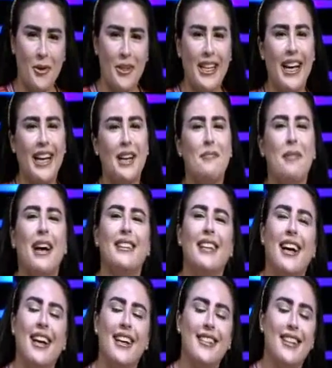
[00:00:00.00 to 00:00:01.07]
ورجعنا
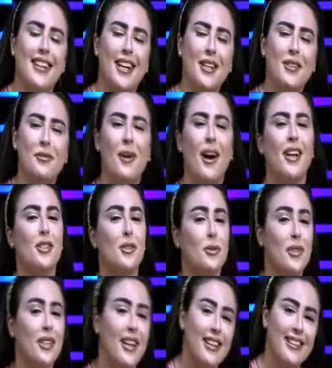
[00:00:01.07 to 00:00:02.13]
بعد اجازه العيد
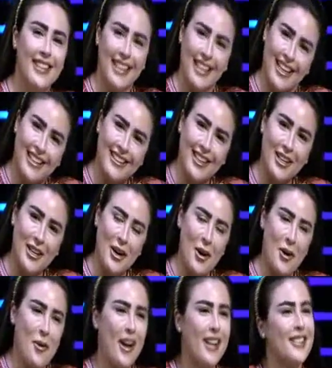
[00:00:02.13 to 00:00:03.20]
ووحشتوني جدا جدا
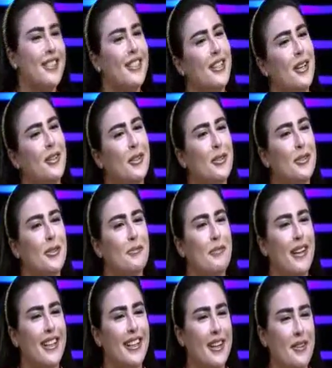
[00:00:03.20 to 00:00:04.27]
وحشتيني يا دكتور
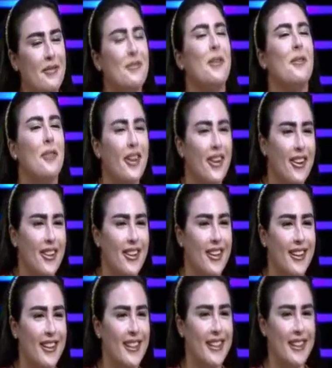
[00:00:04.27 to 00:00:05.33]
مليكه ومنورانا
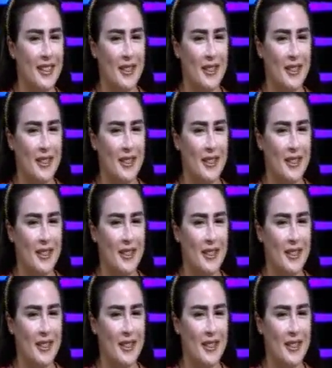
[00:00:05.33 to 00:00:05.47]
اهلا